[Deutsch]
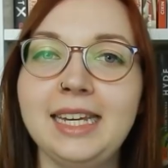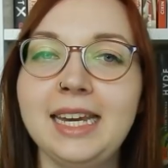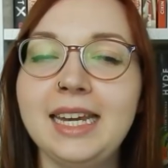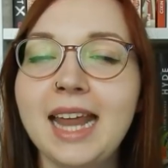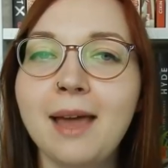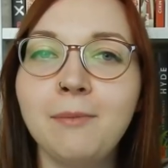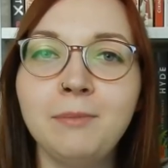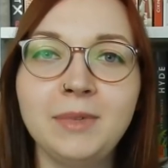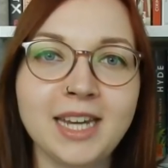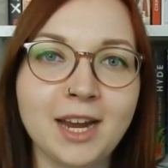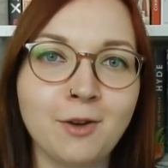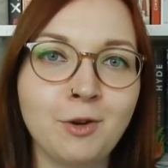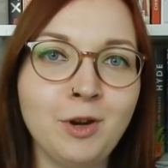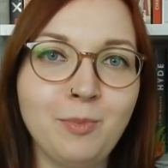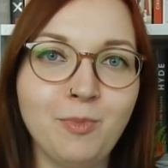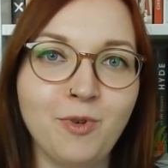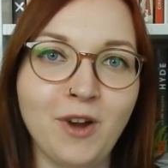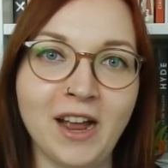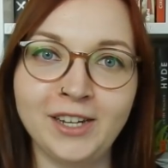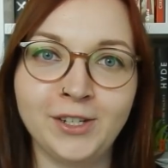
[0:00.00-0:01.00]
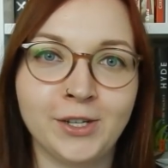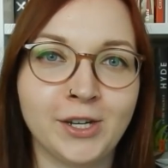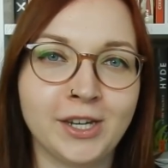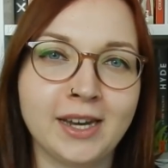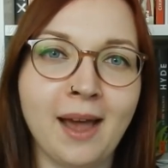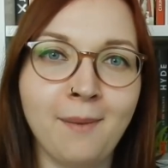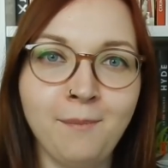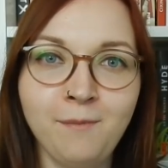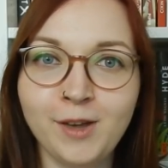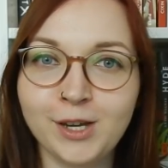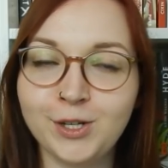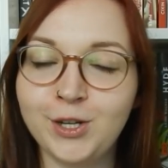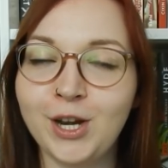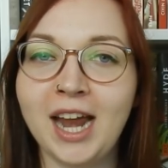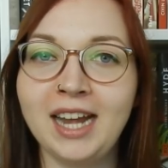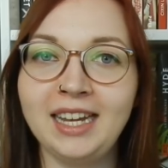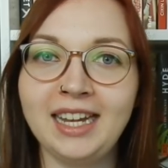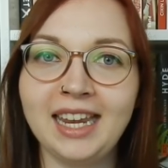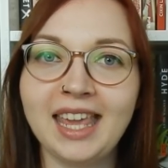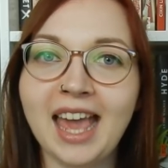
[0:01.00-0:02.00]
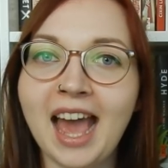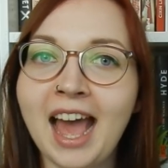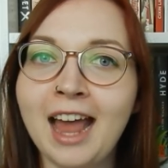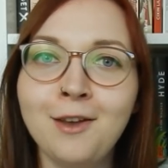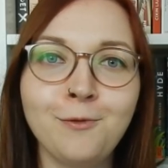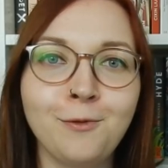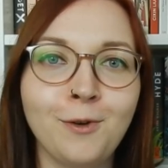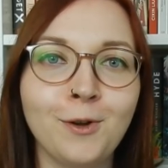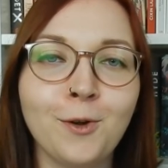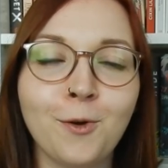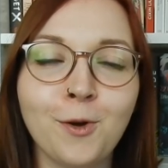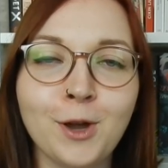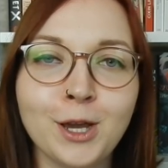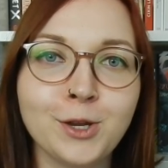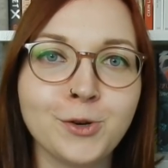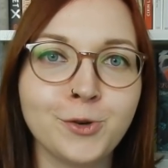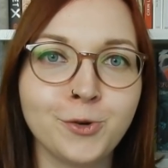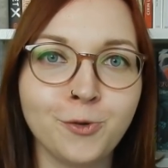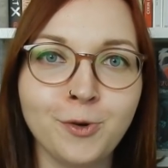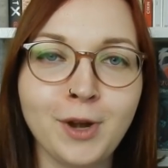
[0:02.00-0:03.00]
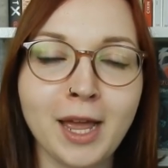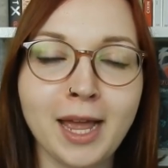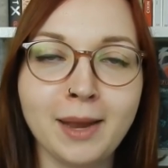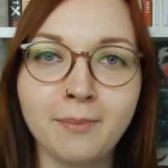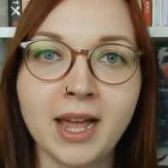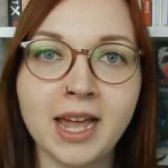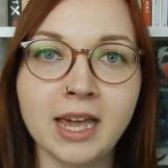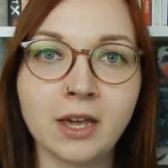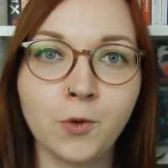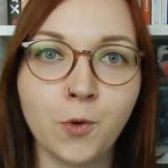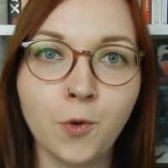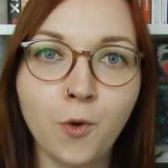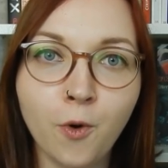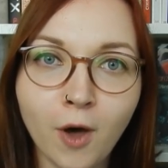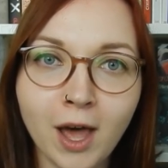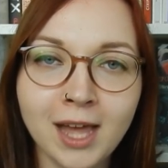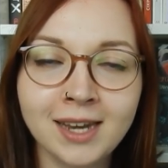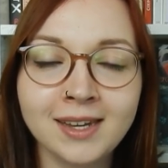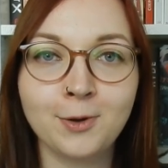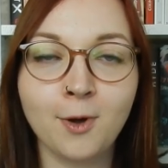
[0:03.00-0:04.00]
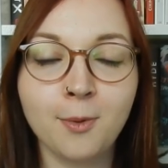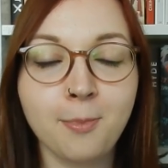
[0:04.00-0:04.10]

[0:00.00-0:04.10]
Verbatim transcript: Den Namen Terry Pratchett haben wahrscheinlich alle von euch schon einmal gehört,